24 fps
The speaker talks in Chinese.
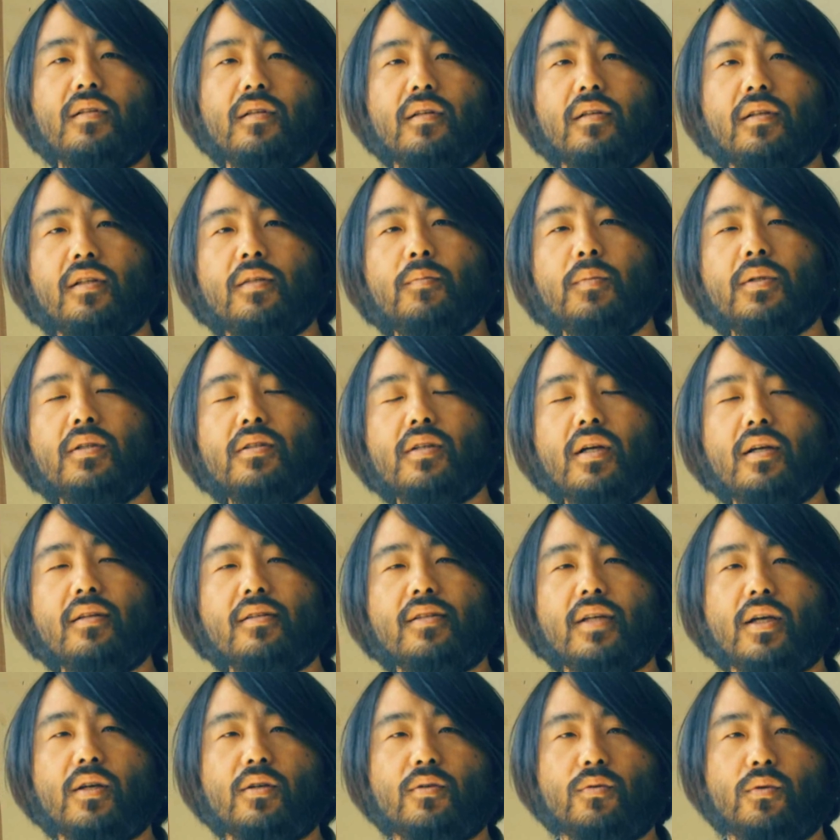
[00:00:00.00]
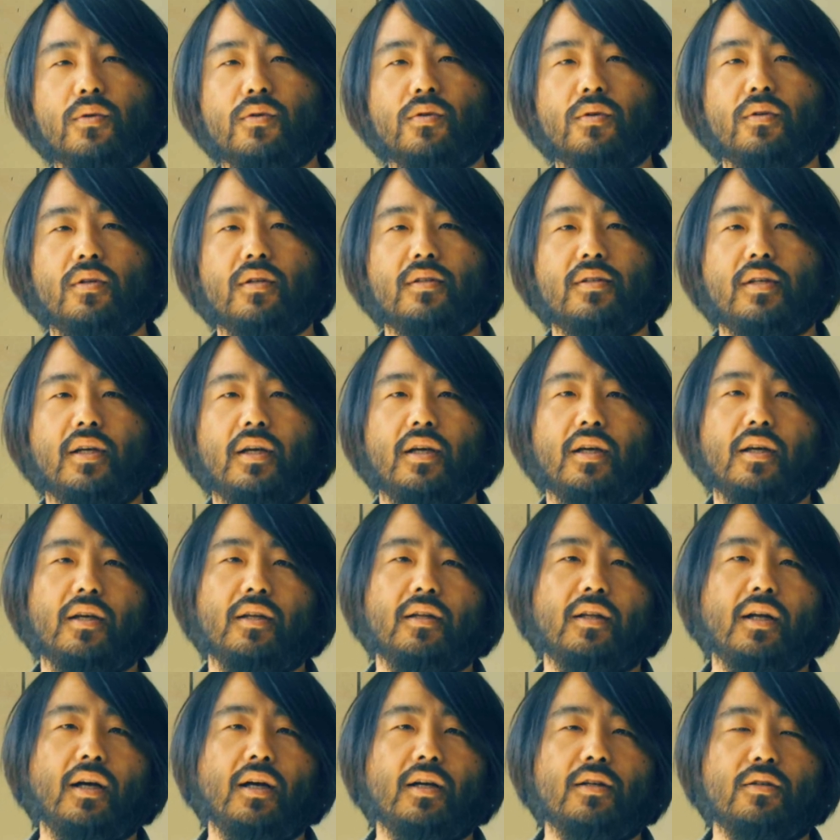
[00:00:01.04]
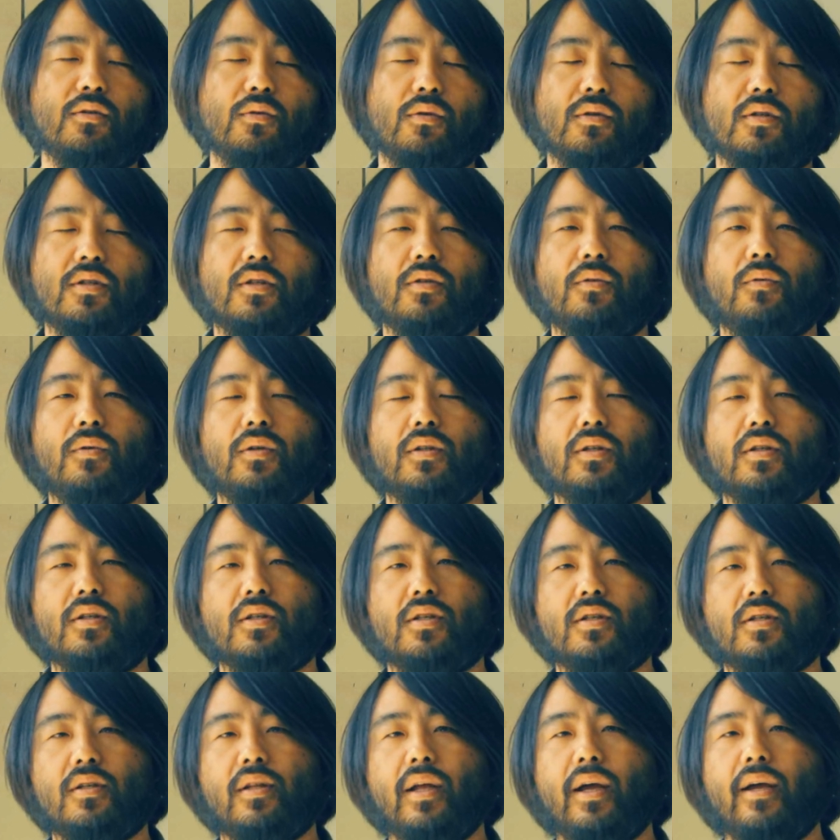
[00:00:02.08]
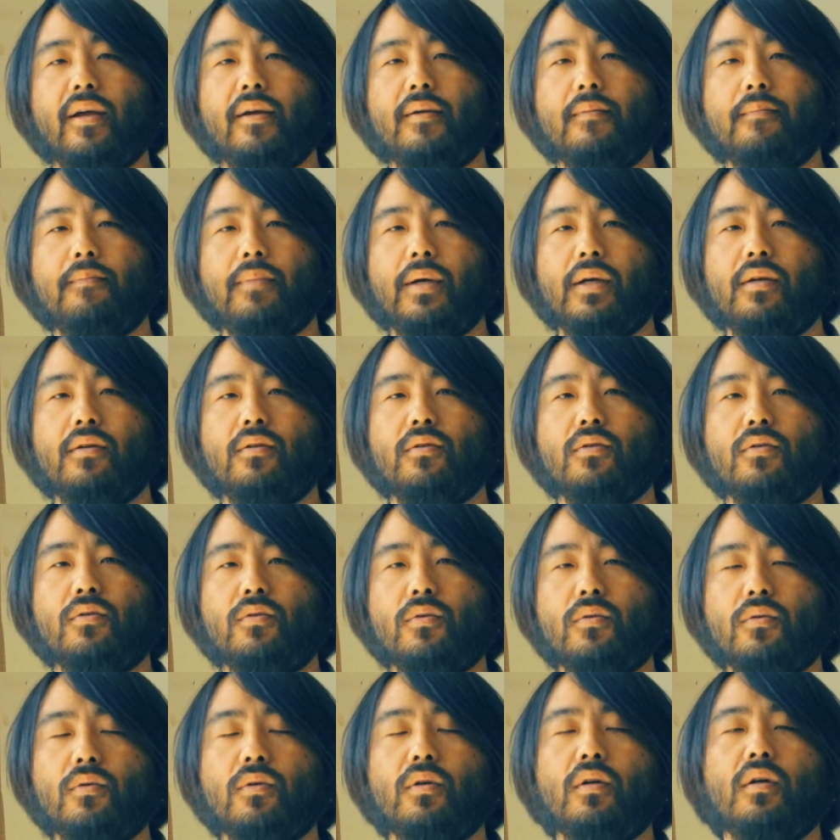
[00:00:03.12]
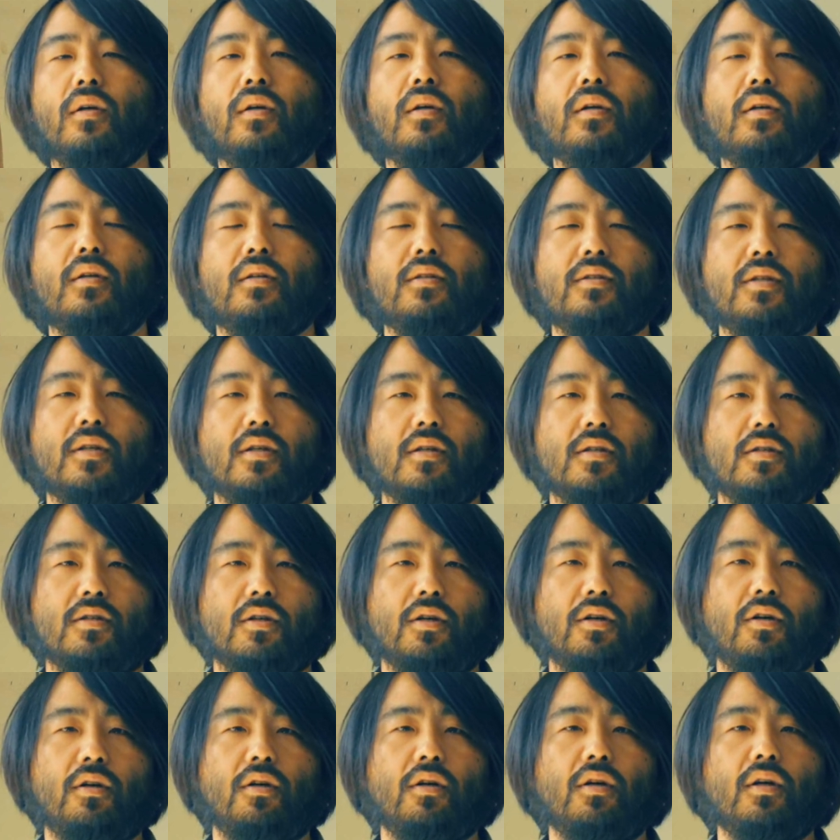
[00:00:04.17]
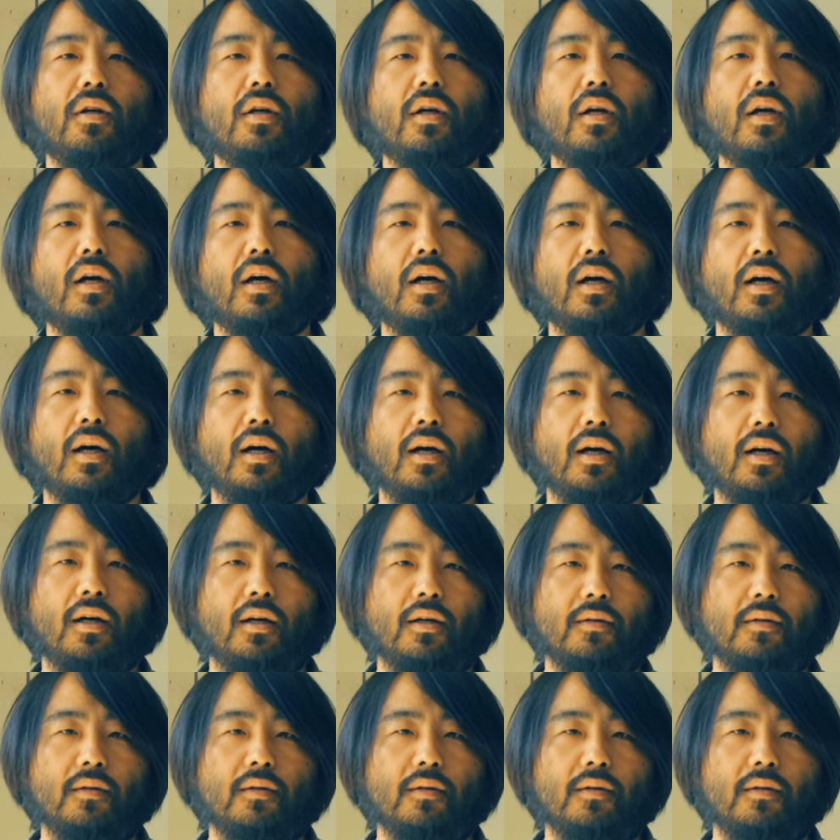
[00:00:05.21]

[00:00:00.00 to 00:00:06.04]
那么张载所说的，在他所生活的时代，北宋，这个时候啊，